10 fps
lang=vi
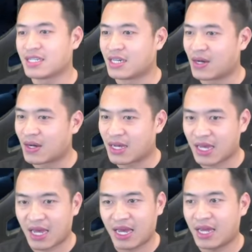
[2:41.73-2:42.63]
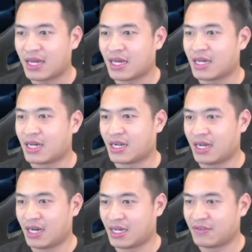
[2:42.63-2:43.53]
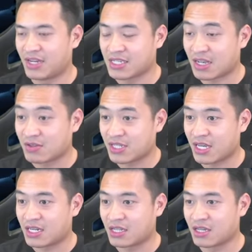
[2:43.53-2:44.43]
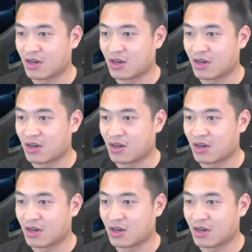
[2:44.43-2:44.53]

Ok, ở đây là về giao diện tướng